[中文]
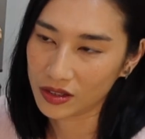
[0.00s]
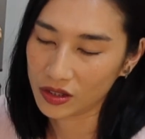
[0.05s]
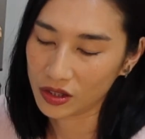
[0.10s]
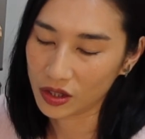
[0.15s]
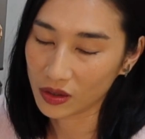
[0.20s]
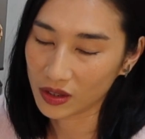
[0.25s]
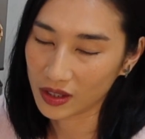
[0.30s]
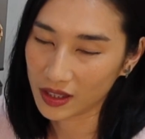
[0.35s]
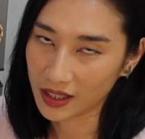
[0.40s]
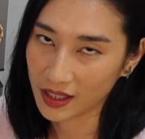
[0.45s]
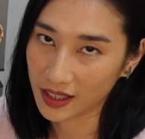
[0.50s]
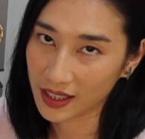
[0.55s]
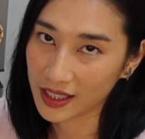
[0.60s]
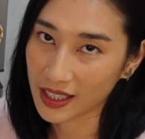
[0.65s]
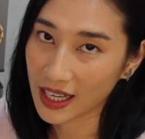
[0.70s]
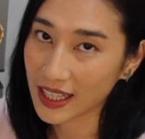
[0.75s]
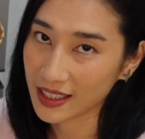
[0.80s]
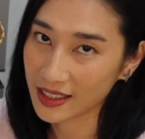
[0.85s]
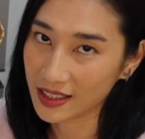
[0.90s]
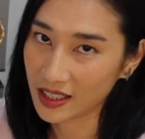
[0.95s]
有了很可
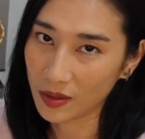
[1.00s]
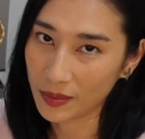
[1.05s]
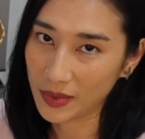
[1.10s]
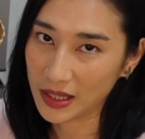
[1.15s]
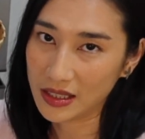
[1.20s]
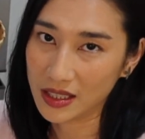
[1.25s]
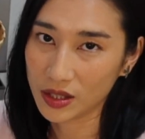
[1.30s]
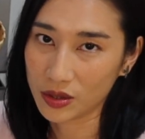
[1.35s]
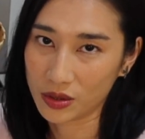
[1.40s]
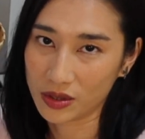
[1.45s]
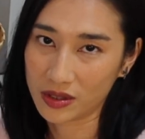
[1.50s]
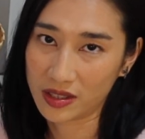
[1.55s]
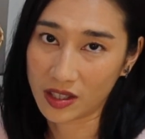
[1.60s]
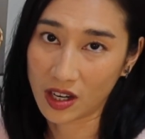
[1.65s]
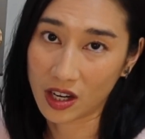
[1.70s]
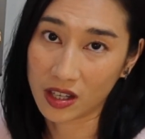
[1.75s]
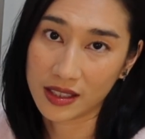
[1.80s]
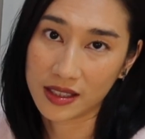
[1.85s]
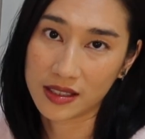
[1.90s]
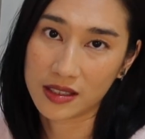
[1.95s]
爱的小名，叫做
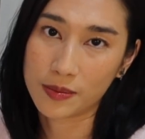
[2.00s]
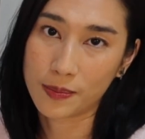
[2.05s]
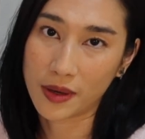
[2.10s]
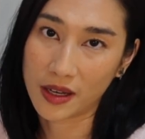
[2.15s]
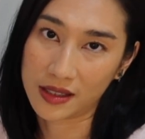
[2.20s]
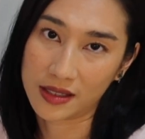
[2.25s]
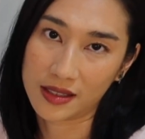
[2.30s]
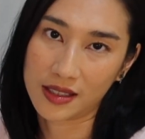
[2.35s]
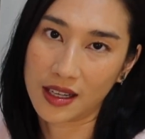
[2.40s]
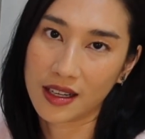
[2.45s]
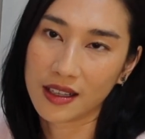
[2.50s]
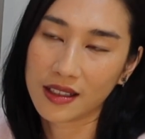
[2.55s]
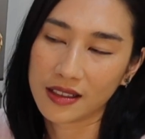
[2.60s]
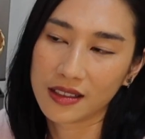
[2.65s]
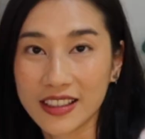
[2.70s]
Scarlet Pasta，